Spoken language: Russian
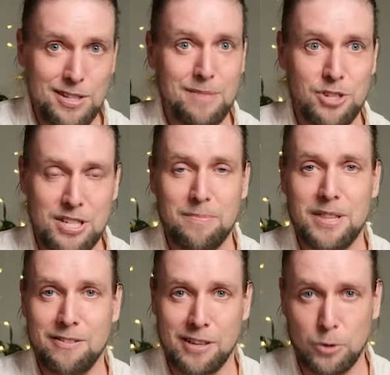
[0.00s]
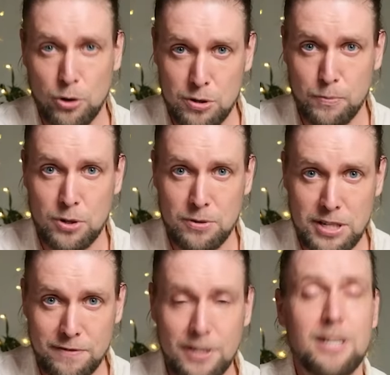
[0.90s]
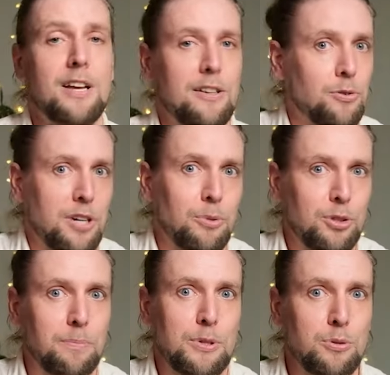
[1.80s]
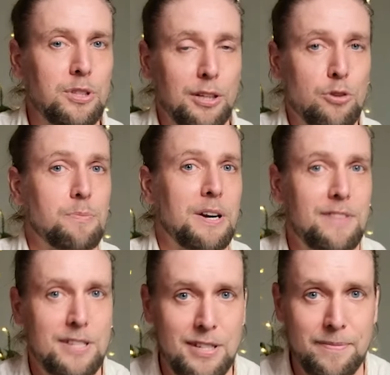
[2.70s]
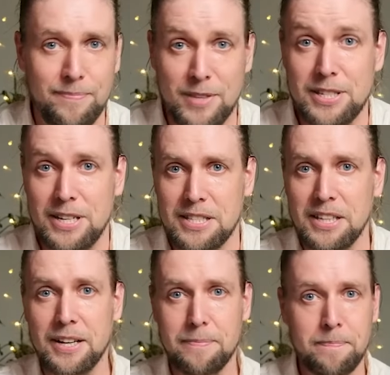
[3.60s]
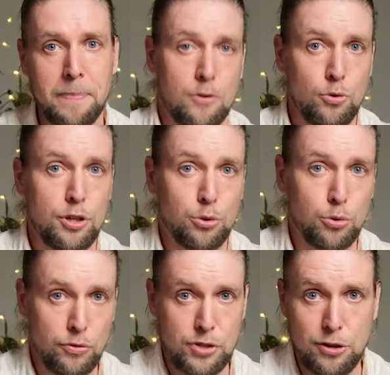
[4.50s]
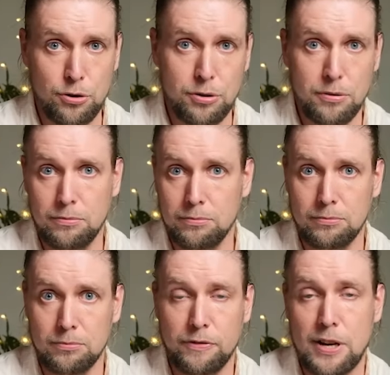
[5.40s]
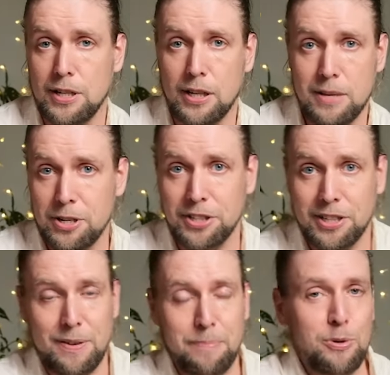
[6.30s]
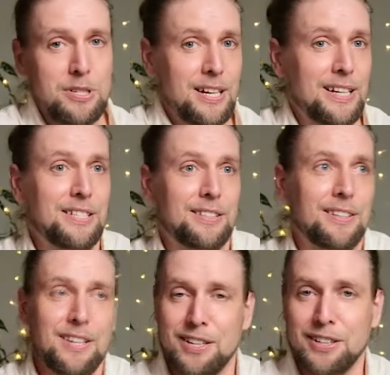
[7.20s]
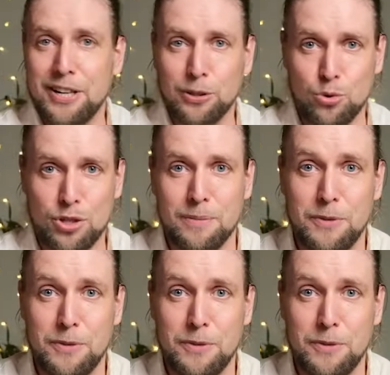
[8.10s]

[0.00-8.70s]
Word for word: теми же самыми навыками, которые пользуетесь вы, ну и работает, по сути, на такой же профессии. Интересно, да? Ну и тут встает два закономерных вопроса. Один — крик души,